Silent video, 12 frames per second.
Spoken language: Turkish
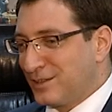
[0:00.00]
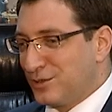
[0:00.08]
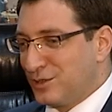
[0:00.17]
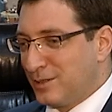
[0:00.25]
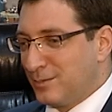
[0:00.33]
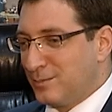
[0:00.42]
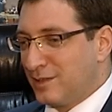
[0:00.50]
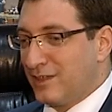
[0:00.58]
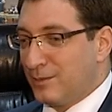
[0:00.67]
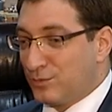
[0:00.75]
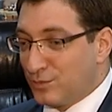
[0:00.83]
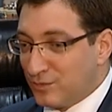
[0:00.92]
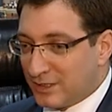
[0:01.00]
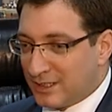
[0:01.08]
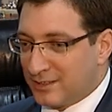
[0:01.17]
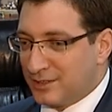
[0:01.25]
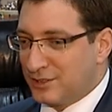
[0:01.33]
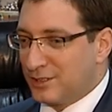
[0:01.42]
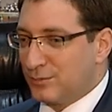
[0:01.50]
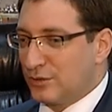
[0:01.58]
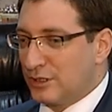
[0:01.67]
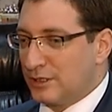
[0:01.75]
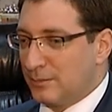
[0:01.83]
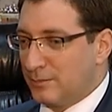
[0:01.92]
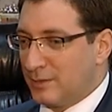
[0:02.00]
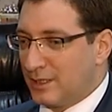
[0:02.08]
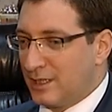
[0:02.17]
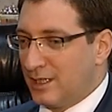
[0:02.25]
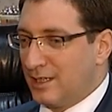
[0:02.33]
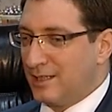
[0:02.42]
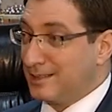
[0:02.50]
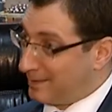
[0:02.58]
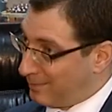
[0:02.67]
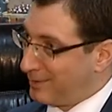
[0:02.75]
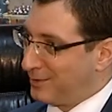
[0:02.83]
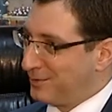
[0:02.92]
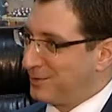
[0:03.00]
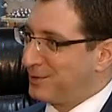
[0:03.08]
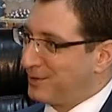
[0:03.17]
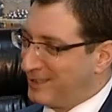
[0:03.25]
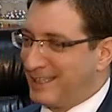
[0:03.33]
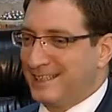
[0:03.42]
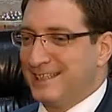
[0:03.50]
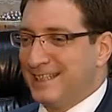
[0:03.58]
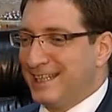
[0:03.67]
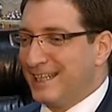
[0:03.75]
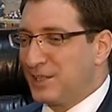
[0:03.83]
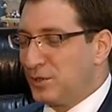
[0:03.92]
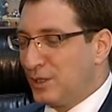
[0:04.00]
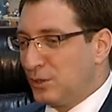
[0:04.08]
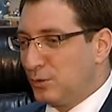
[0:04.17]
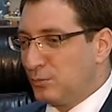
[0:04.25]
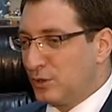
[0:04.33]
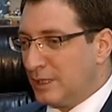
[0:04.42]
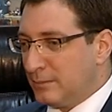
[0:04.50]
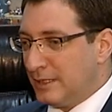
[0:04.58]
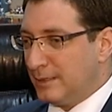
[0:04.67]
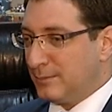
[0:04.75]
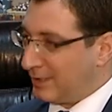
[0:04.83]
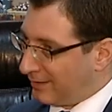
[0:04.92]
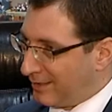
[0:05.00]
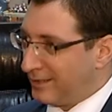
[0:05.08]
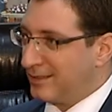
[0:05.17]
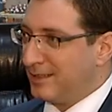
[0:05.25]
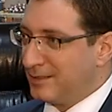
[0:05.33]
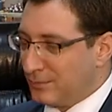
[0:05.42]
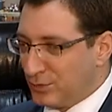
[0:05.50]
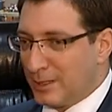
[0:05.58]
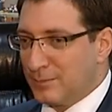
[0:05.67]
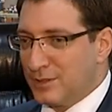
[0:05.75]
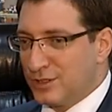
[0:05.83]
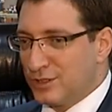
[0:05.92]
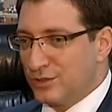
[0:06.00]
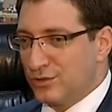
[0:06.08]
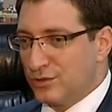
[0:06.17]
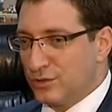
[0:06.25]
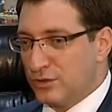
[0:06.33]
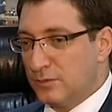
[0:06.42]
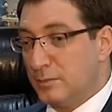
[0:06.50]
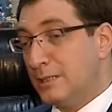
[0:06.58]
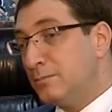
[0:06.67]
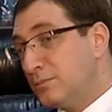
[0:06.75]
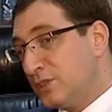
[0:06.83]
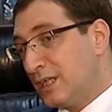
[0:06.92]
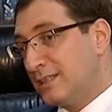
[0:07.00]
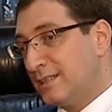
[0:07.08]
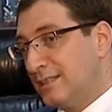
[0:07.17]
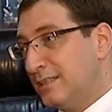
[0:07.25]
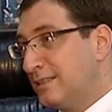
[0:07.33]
görüşebilmek veya bütün vatandaşlarımıza ulaşabilmek zaman alıyor. O kadar kolay olmuyor ama imkanlar dahilinde bunu yapmaya çalışıyoruz. Benim şahsen... Ben